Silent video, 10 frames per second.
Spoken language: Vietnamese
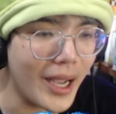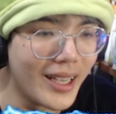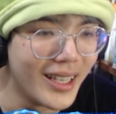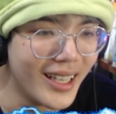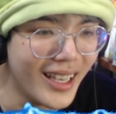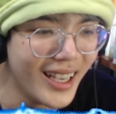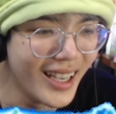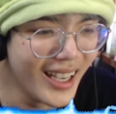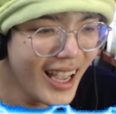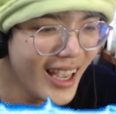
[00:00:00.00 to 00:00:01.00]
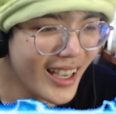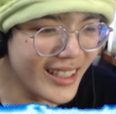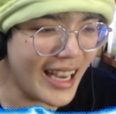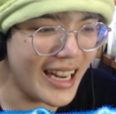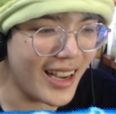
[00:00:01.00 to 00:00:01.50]
các bạn.
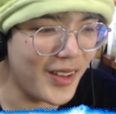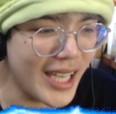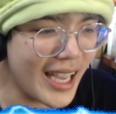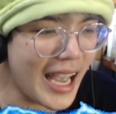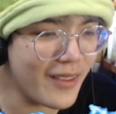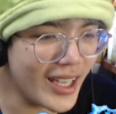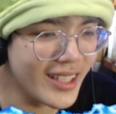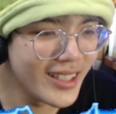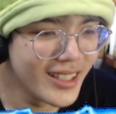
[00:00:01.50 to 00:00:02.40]
Này thì ngồi chơi game này.